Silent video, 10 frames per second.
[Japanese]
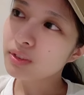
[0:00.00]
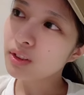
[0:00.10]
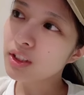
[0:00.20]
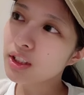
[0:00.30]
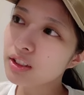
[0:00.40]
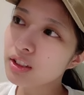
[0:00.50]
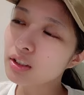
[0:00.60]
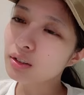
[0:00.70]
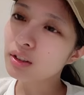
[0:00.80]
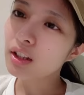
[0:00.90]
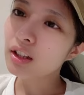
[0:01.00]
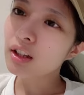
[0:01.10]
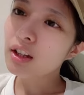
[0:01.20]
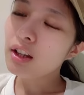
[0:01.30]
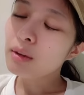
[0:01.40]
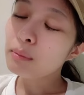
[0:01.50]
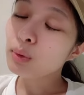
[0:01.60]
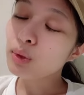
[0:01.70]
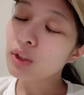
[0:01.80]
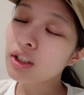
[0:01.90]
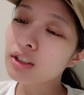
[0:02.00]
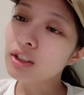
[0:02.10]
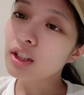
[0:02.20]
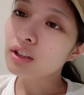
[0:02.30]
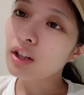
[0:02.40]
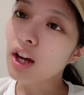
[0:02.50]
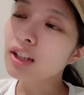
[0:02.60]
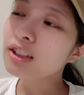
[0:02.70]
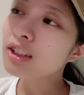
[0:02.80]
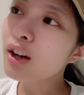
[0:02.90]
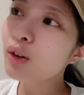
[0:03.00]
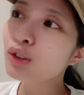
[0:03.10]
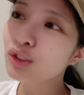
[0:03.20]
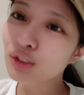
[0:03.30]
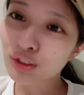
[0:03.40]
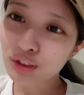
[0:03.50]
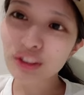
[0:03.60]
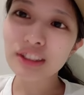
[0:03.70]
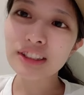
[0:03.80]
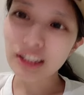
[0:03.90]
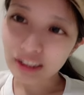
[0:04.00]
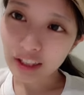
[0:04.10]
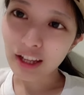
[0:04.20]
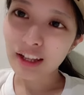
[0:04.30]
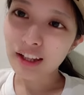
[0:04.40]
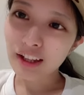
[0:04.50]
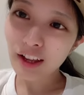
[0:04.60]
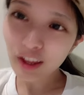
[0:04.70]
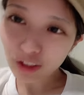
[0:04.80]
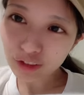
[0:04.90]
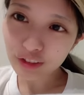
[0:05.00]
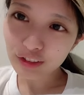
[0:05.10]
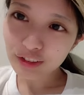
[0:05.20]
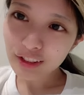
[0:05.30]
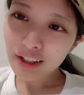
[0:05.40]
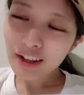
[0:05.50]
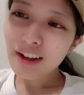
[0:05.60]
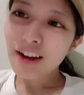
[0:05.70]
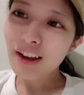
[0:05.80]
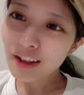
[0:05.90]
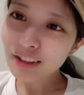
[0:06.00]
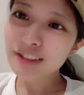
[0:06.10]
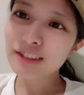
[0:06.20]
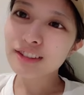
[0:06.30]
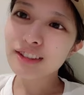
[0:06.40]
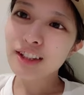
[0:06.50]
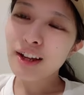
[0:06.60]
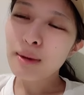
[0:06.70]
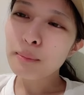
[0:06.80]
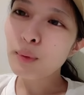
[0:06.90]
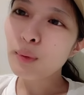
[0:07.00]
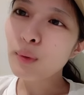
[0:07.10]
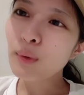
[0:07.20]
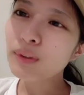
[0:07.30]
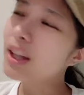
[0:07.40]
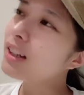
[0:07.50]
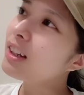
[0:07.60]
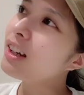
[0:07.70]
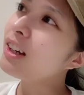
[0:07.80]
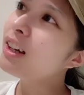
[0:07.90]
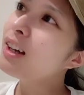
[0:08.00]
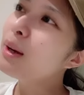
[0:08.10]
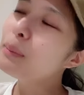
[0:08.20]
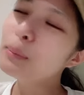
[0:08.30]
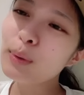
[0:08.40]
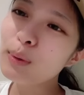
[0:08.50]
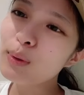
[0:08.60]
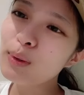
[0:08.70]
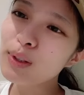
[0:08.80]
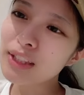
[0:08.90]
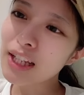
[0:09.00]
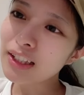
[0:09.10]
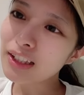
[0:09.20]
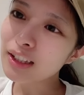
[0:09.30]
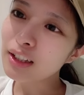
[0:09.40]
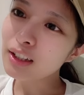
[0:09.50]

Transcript: とりあえず、あとね、もうとりあえずね、あの、朝をゆっくりになりたい。早く。早く。もうなんか、もう最近、